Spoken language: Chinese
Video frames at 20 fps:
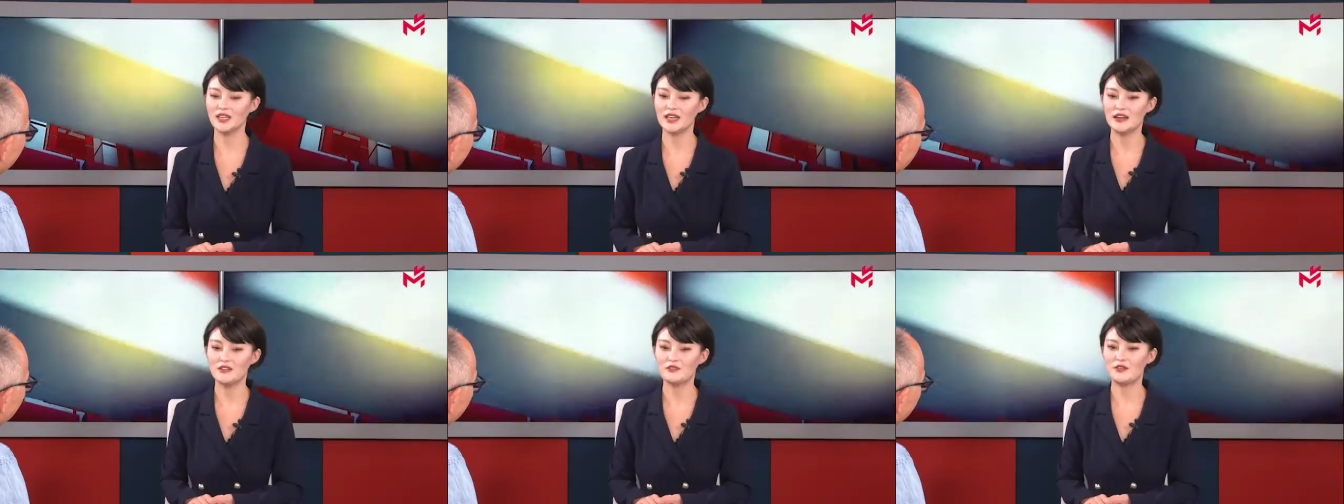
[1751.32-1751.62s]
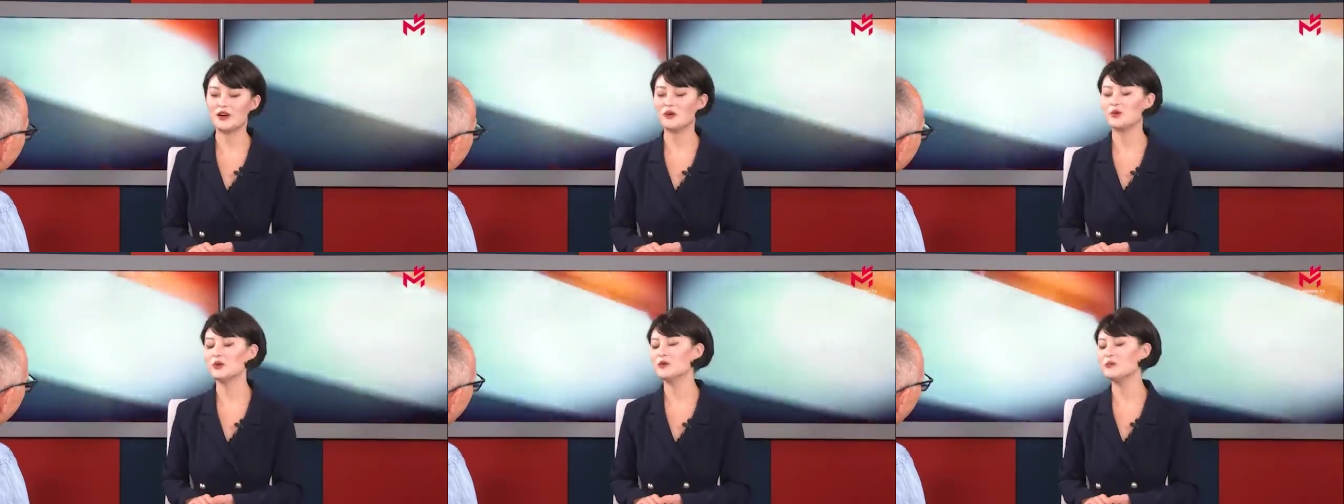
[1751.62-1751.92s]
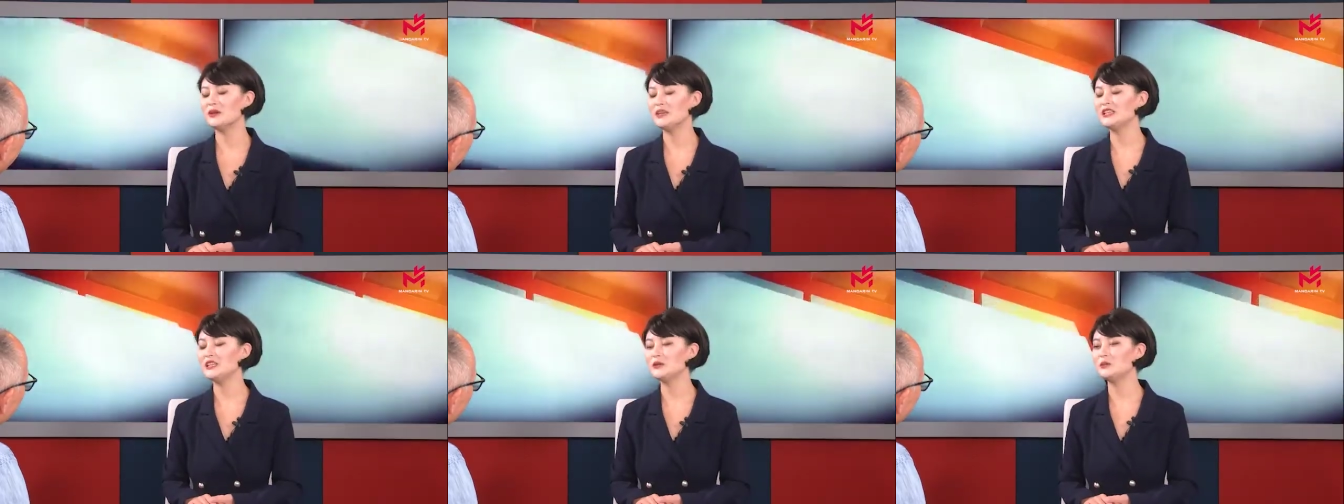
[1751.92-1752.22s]
法国的
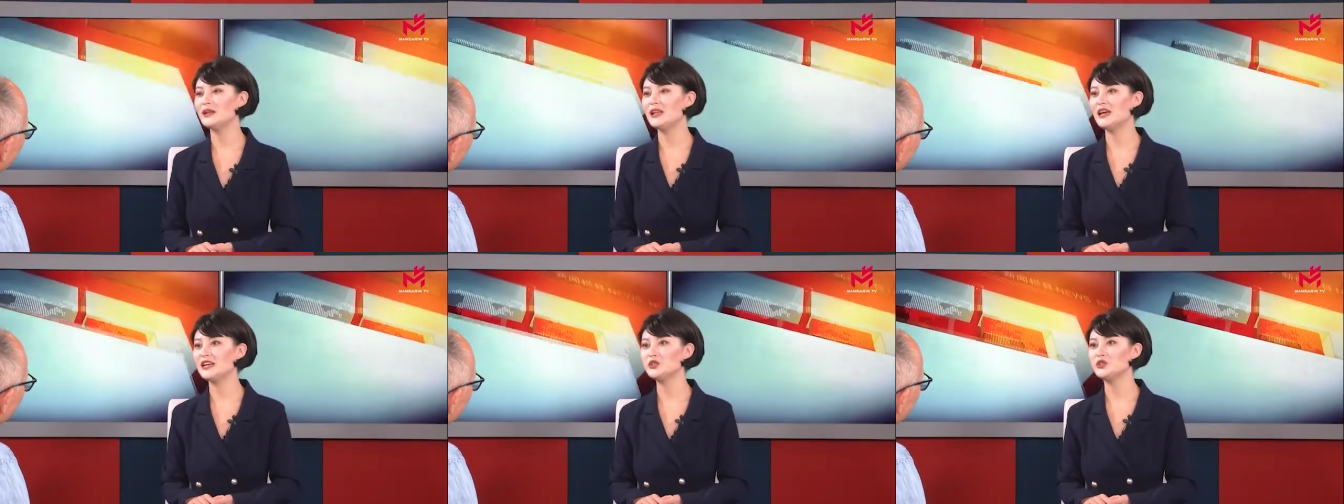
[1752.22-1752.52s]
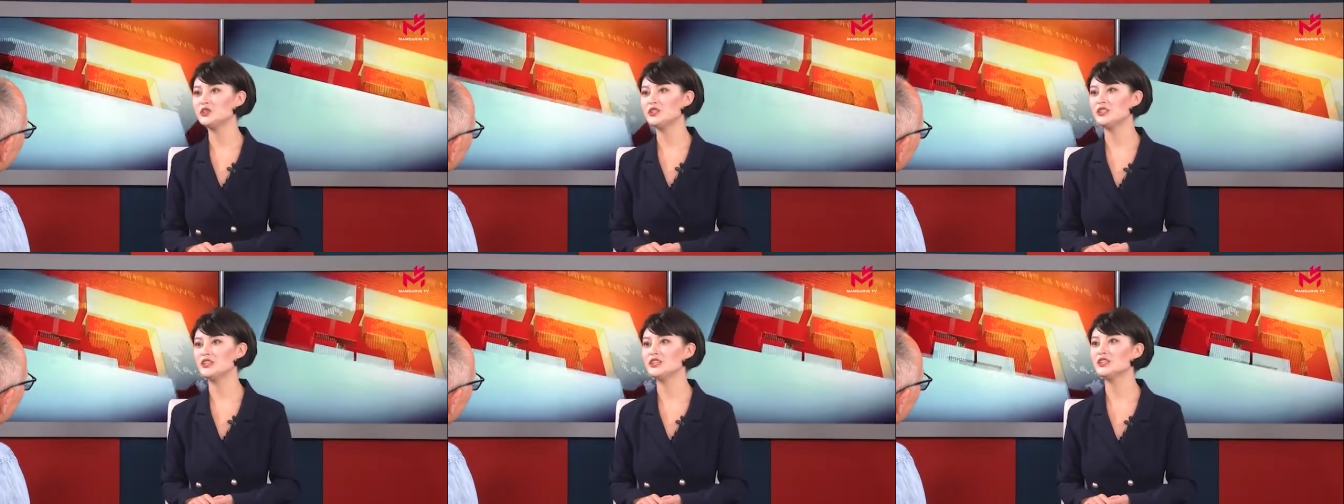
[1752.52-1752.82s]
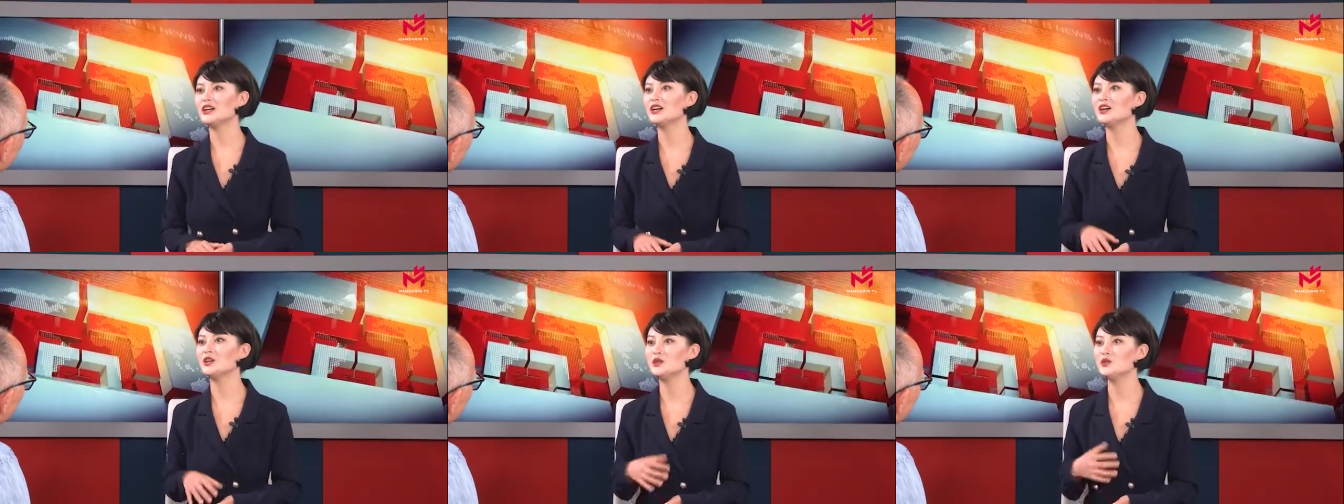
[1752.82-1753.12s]
媒体本来就是一
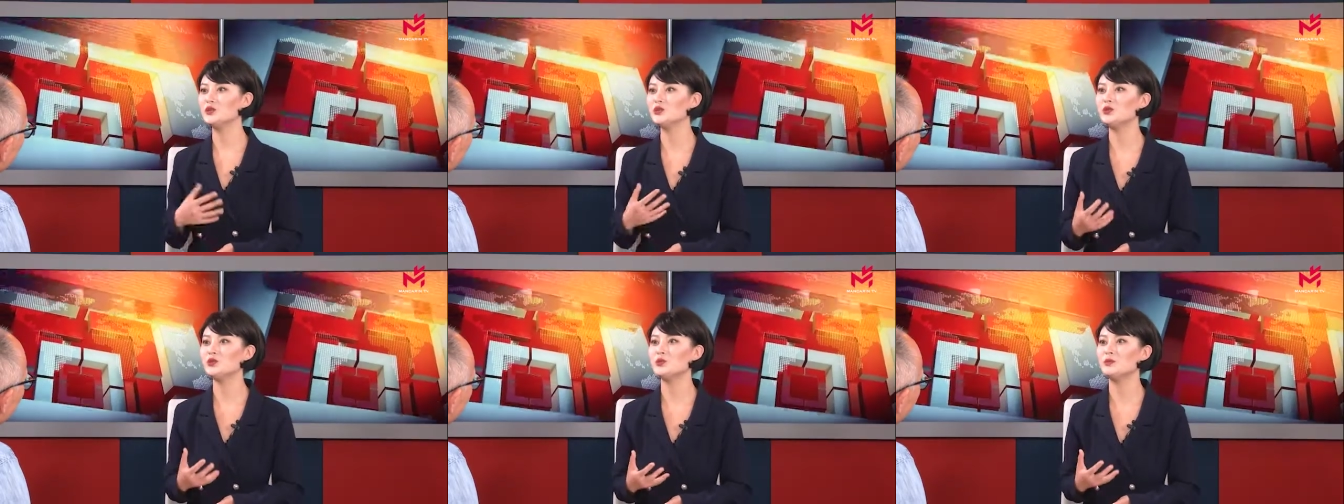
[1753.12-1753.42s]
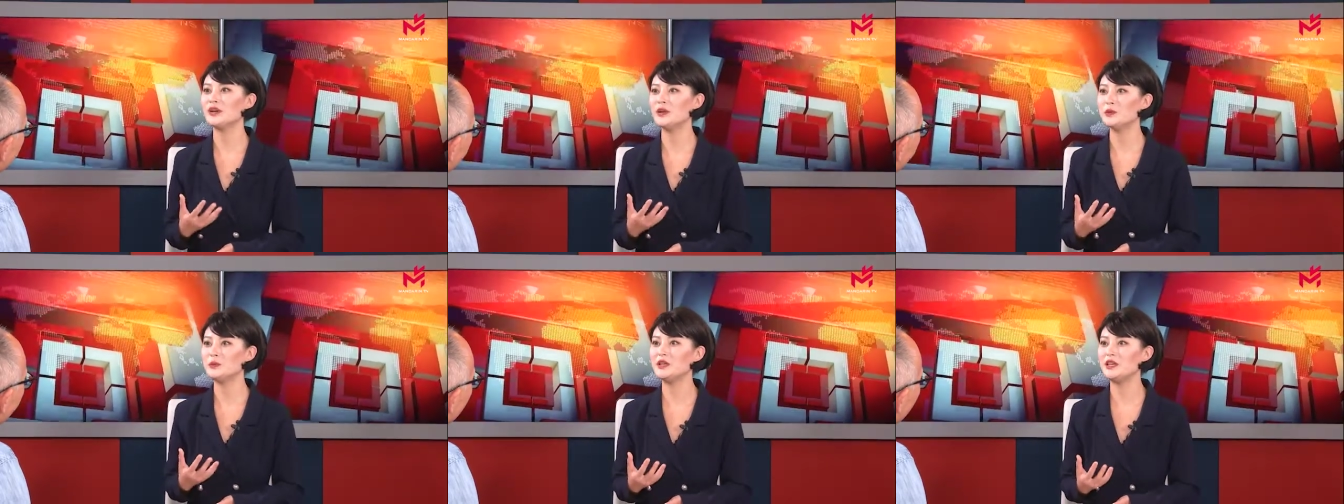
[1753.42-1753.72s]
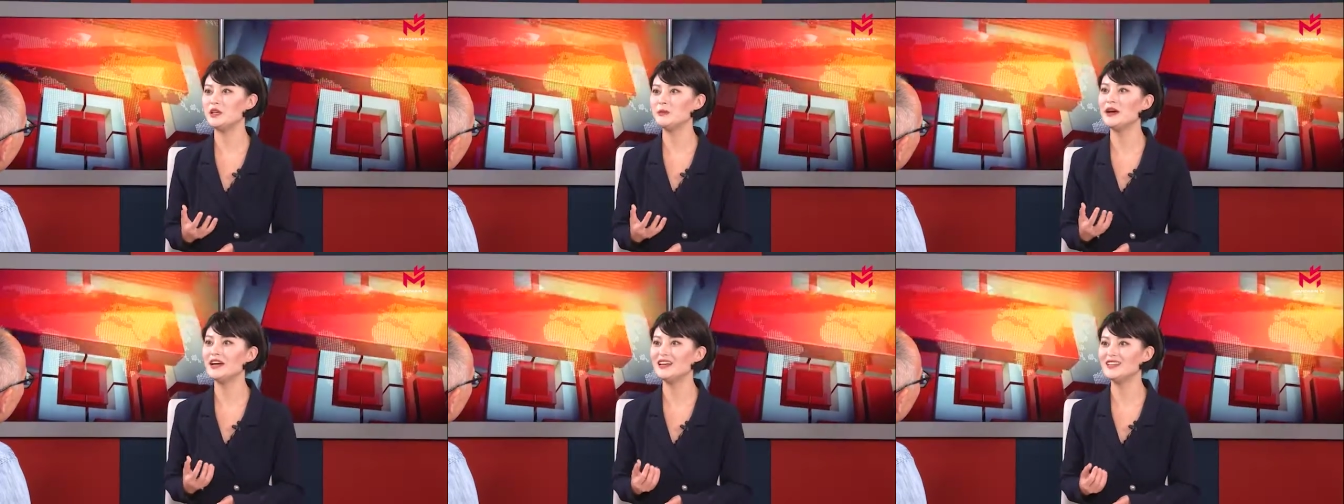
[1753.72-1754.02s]
个很具备批判